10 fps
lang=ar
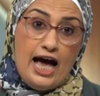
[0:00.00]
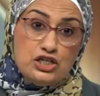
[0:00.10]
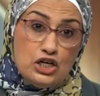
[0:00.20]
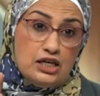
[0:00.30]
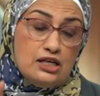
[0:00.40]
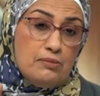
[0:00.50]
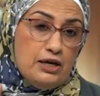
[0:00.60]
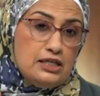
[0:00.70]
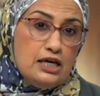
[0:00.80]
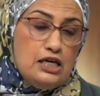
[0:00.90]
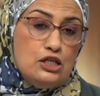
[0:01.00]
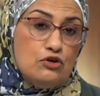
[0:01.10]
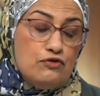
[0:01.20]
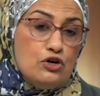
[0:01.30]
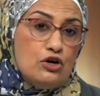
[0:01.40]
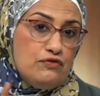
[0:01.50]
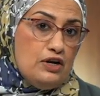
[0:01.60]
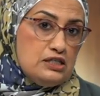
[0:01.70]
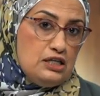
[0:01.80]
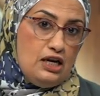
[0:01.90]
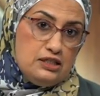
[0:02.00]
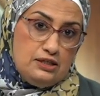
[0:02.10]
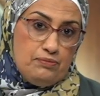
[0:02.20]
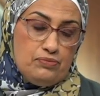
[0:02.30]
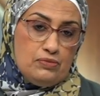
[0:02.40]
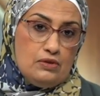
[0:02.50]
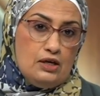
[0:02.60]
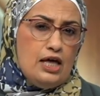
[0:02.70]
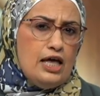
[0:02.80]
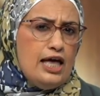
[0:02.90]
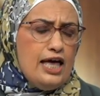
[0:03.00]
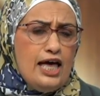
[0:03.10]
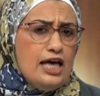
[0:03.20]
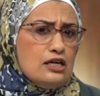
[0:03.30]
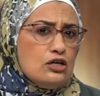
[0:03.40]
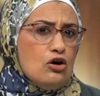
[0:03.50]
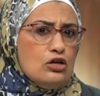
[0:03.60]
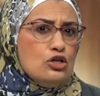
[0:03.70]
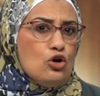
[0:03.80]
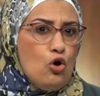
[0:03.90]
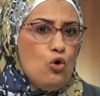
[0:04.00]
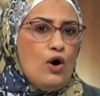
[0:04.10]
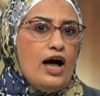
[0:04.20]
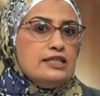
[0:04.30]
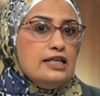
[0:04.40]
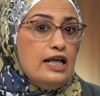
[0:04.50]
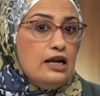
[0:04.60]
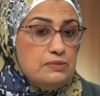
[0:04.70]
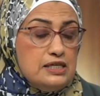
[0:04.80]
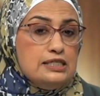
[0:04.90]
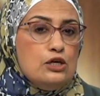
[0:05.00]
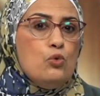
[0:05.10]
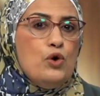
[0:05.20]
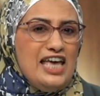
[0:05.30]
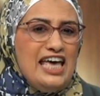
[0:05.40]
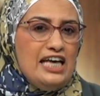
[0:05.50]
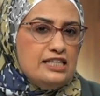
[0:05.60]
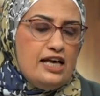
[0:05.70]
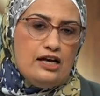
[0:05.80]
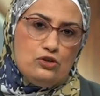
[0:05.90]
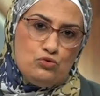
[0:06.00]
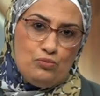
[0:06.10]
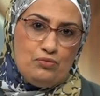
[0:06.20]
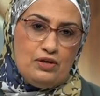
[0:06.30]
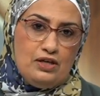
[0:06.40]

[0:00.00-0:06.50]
عشان كده محتاجين نفكر في الأسئلة دي ايه هي نقاط القوه عند تلاميذي وايه احتياجاتهم